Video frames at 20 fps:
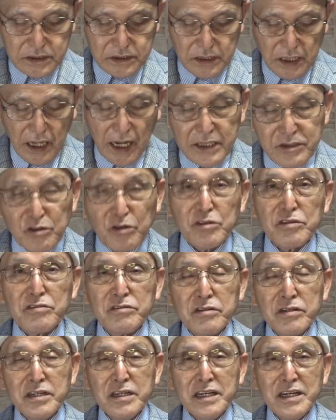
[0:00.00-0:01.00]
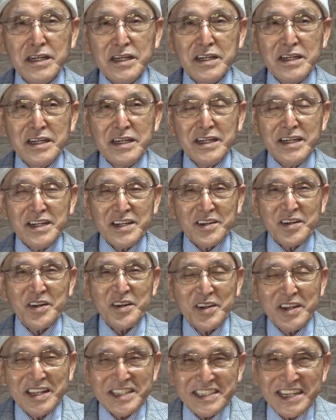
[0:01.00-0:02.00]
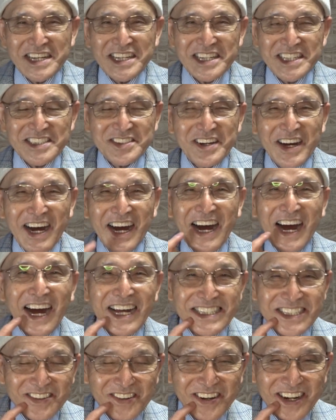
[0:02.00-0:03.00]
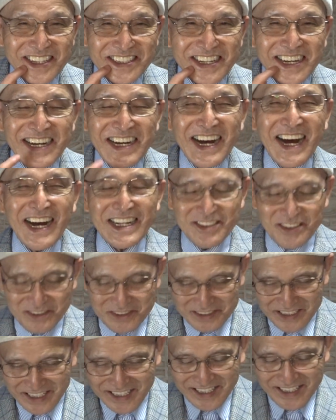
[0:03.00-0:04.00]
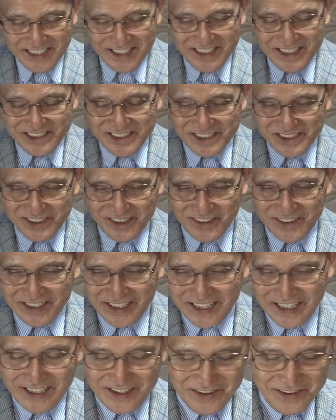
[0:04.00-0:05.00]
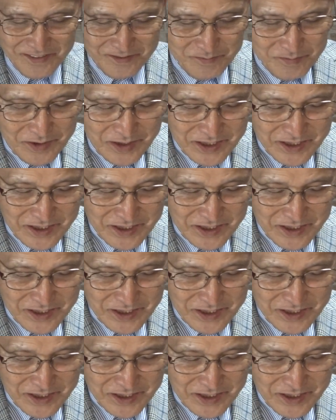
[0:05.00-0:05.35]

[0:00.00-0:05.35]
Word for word: 歯というこの世で大切なのは歯この歯というねその中の